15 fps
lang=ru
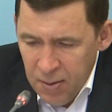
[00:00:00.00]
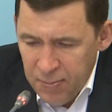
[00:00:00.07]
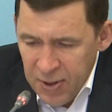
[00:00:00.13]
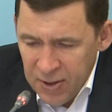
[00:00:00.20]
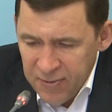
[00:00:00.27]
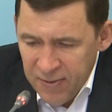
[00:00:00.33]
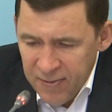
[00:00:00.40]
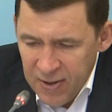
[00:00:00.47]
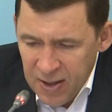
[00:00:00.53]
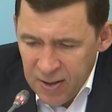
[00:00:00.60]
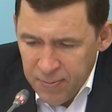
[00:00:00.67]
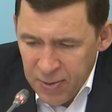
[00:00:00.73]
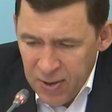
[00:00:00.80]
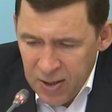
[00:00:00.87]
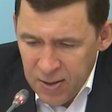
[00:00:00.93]
Первый
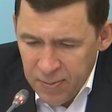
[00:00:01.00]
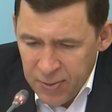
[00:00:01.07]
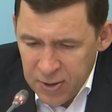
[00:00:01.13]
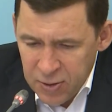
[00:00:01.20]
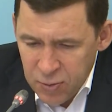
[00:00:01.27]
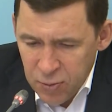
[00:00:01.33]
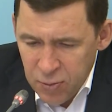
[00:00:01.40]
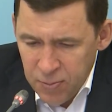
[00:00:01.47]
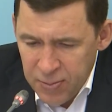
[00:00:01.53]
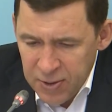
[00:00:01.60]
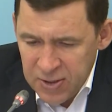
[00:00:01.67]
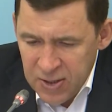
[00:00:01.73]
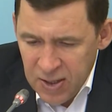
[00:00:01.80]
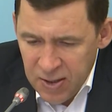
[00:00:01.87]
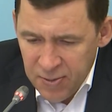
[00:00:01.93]
вариант плана прошу
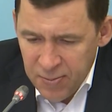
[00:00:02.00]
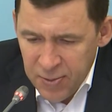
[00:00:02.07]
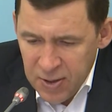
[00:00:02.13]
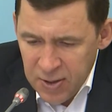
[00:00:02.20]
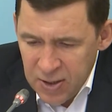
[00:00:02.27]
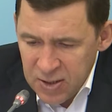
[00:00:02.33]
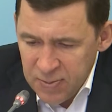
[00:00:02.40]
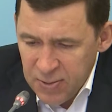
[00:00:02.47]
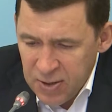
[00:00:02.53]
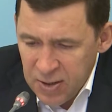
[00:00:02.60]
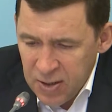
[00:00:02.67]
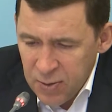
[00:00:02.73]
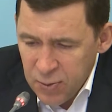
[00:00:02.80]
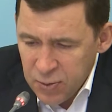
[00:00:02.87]
представить мне на рассмотрение